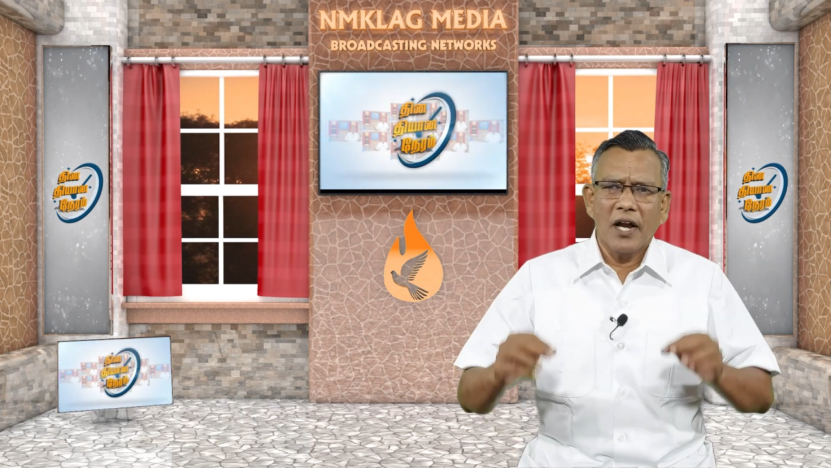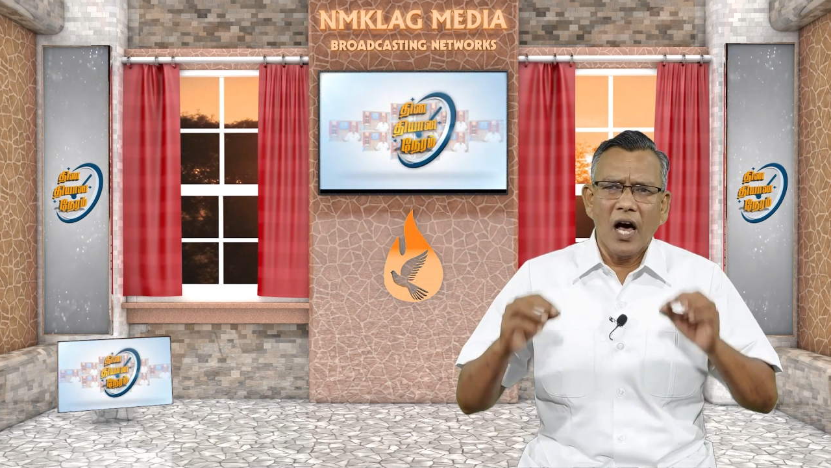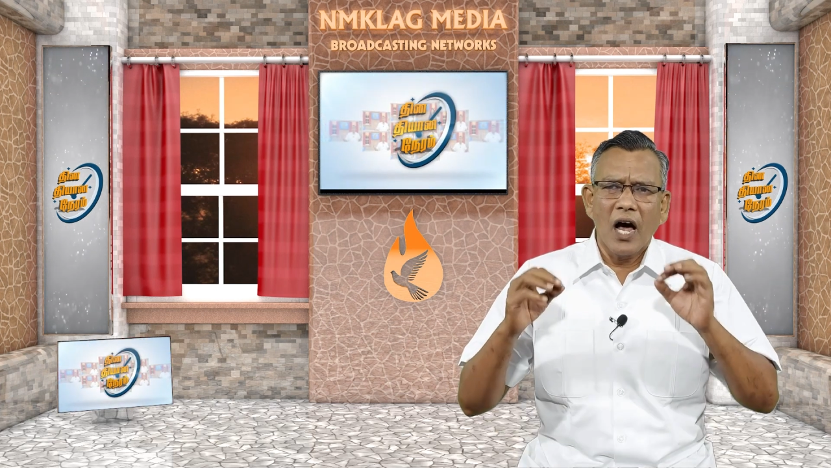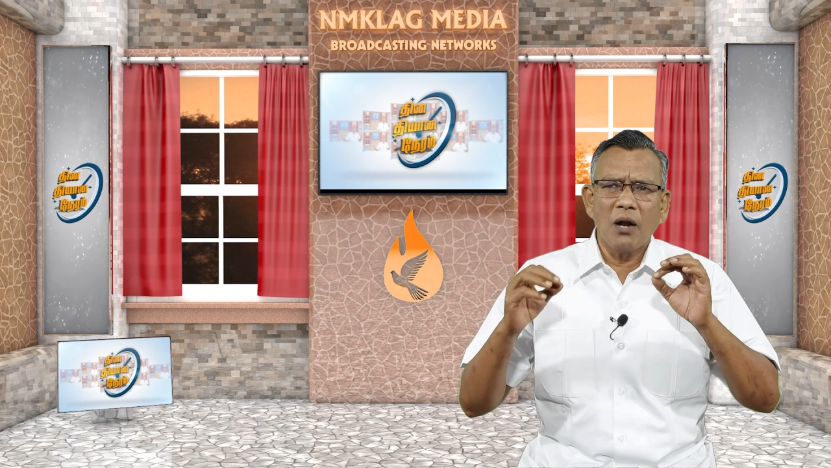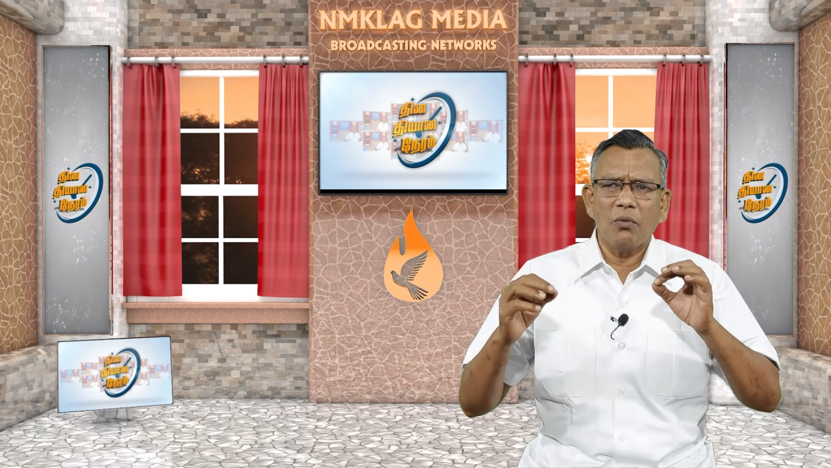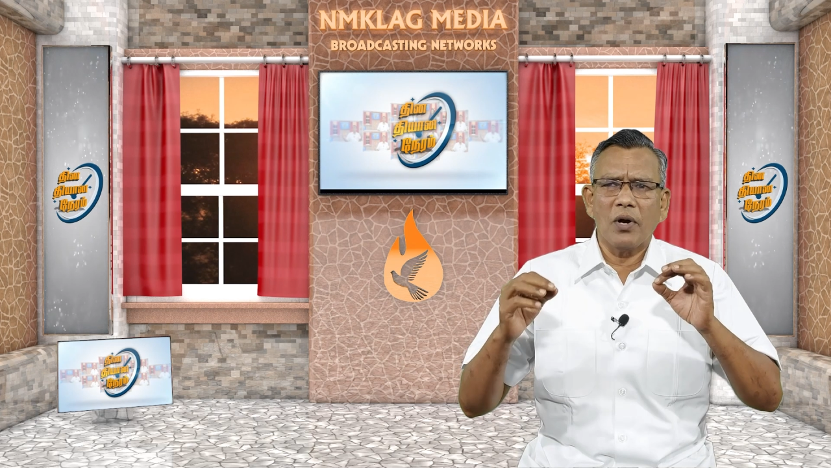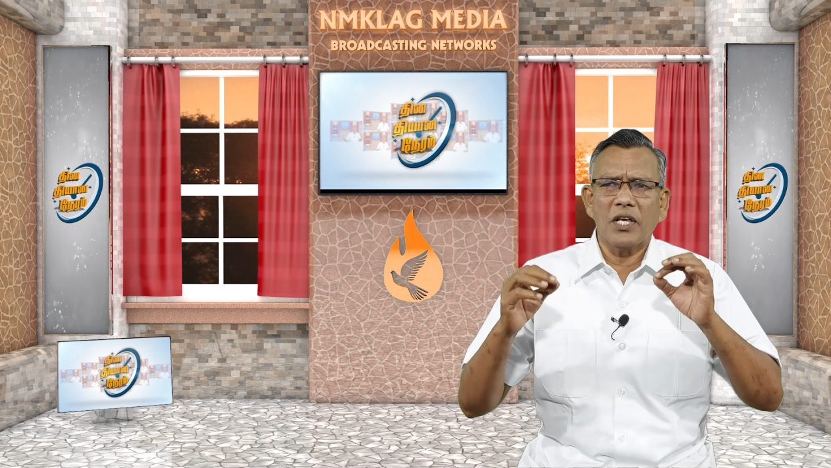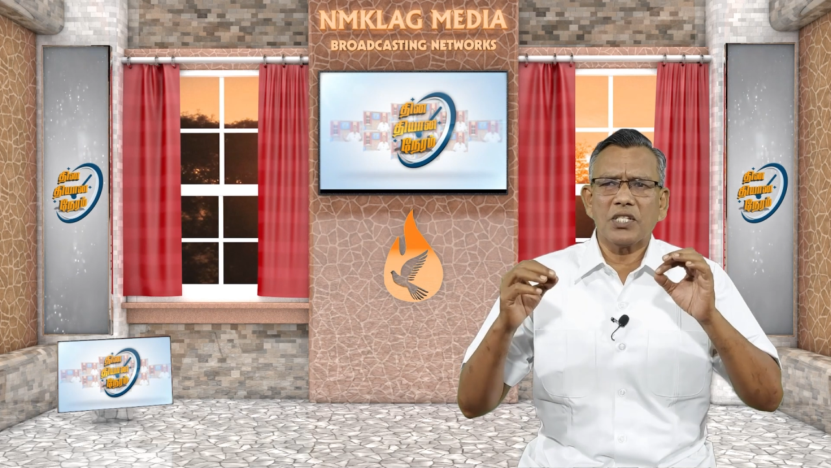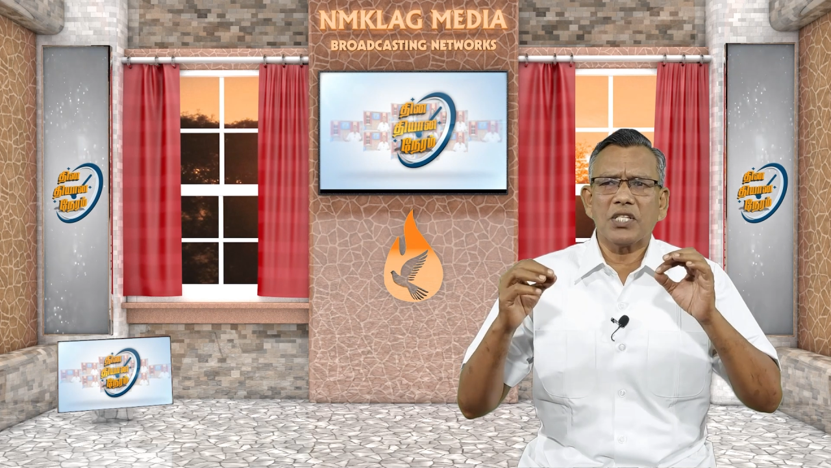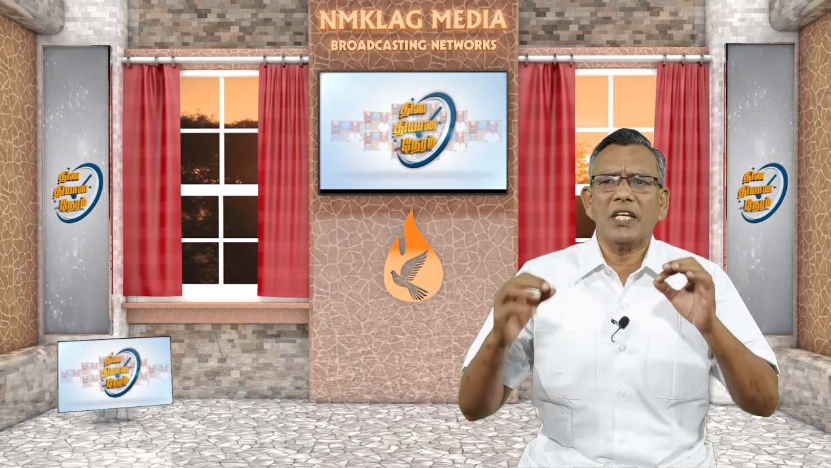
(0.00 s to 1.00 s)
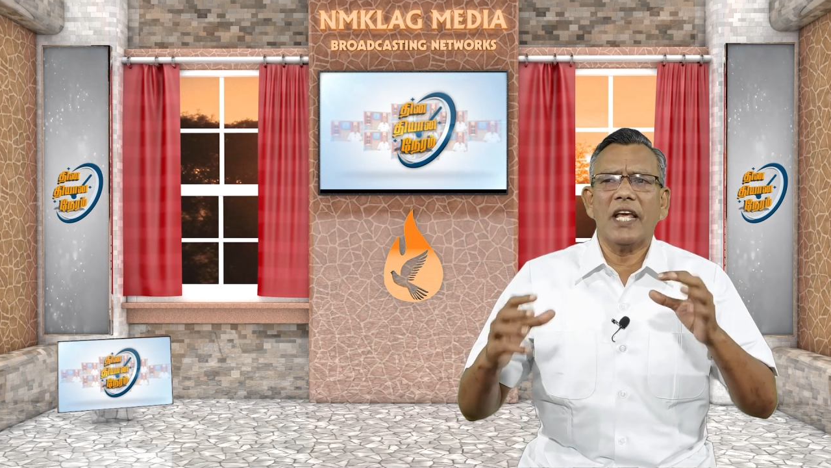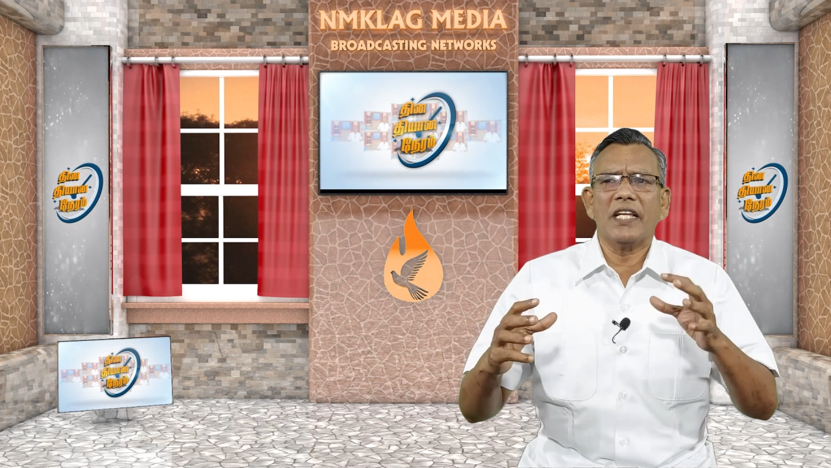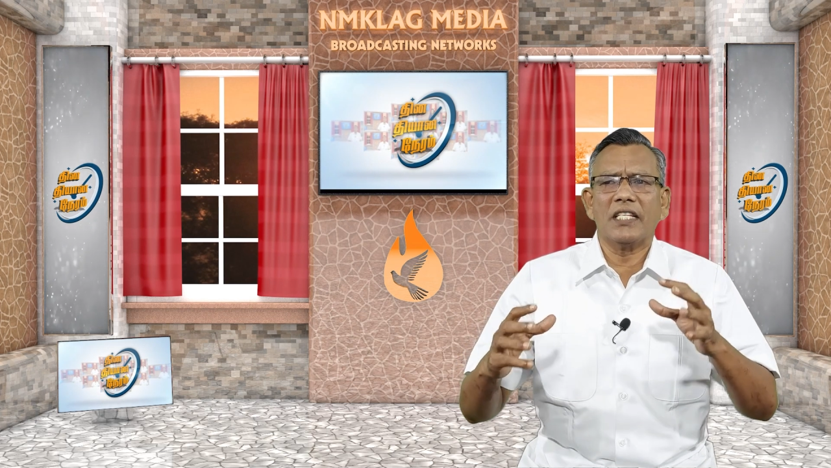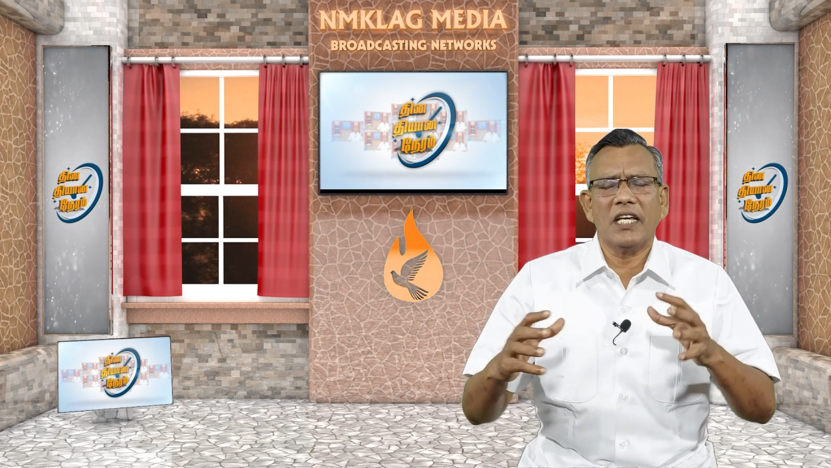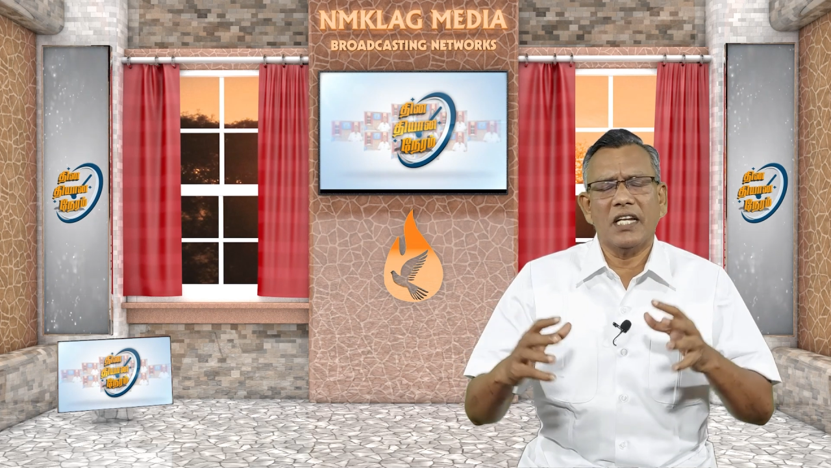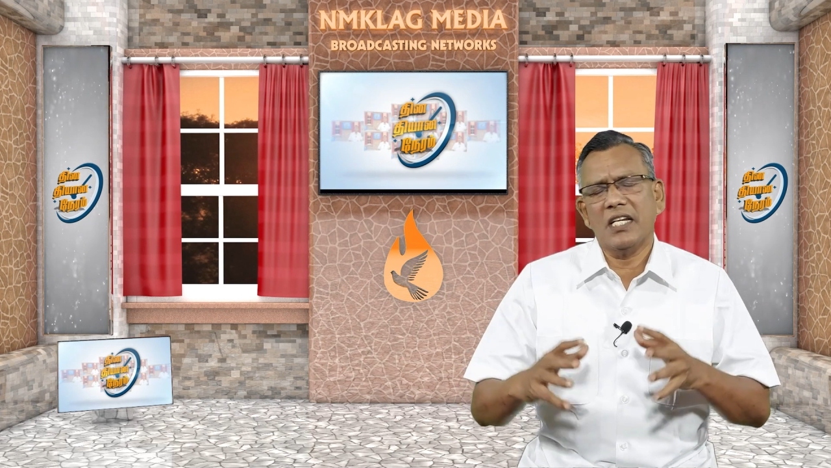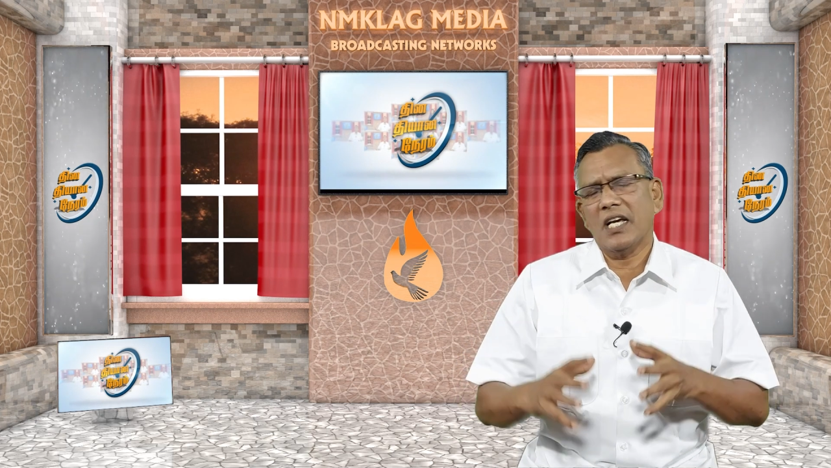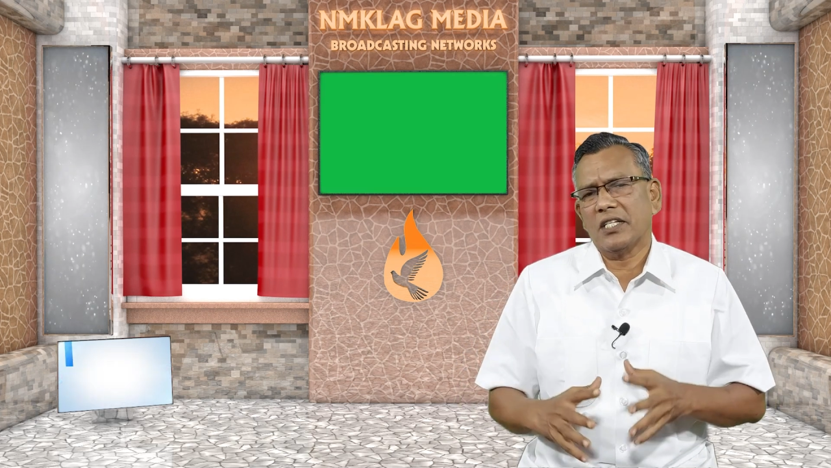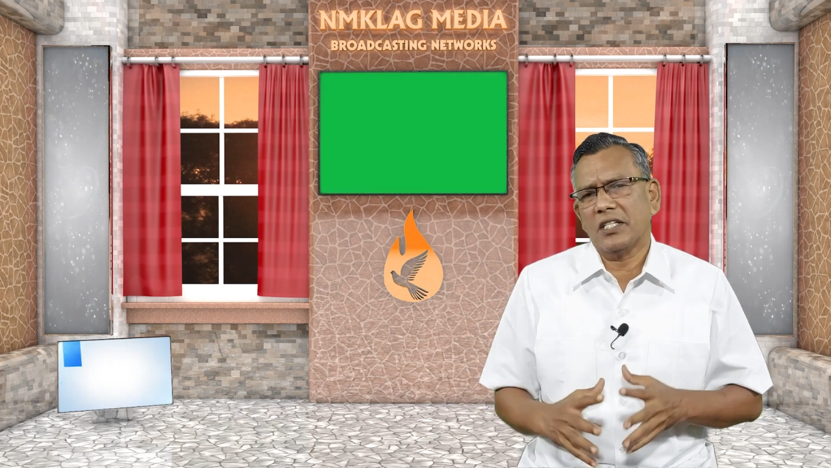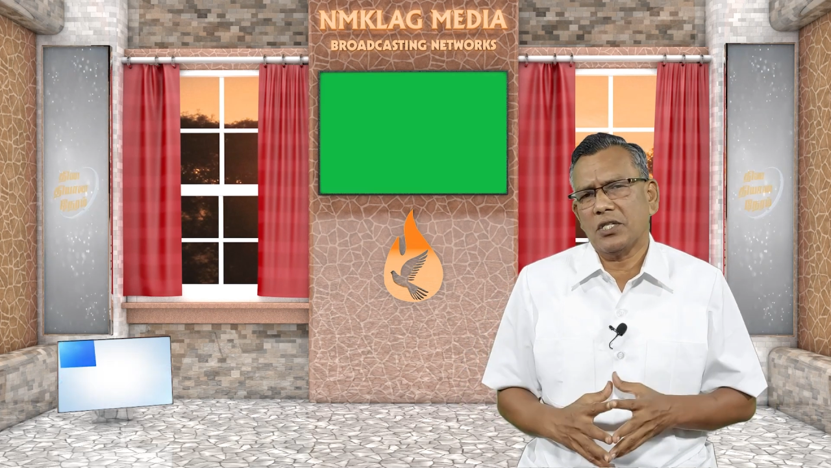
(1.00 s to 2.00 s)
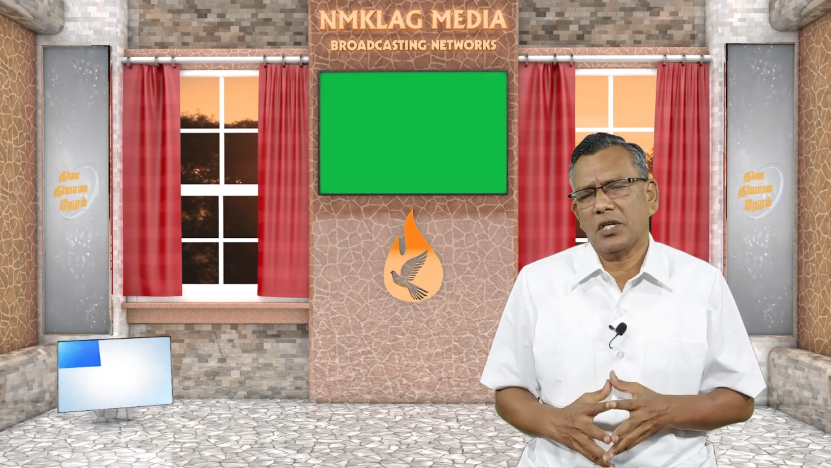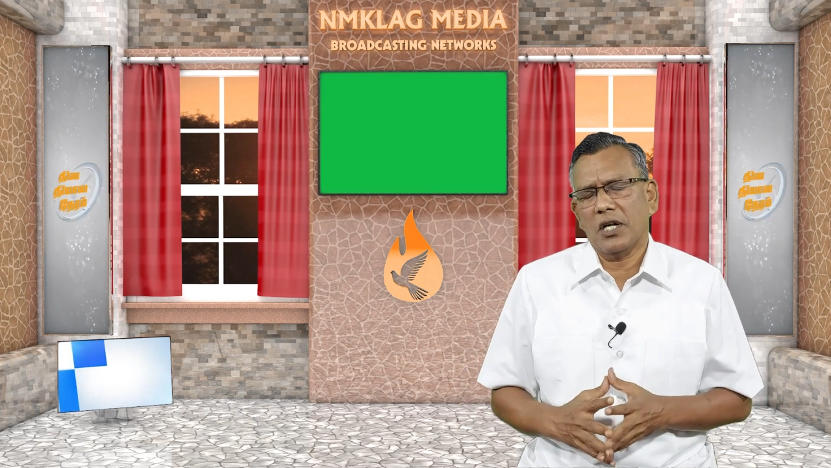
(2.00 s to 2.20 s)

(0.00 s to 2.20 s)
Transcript: நான் உங்களை ஸ்நேகித்தேன்னு கத்த